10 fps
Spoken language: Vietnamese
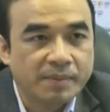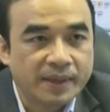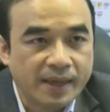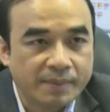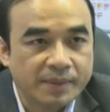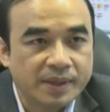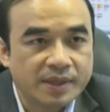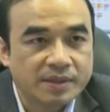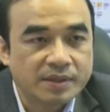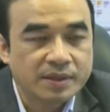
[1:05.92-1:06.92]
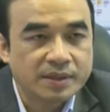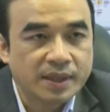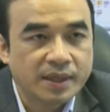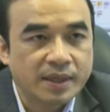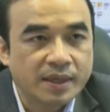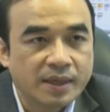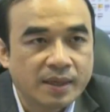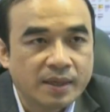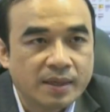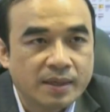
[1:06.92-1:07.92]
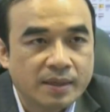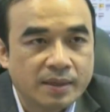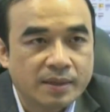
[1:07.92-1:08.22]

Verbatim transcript: không trăm mười tám thì nhà trường sẽ uh,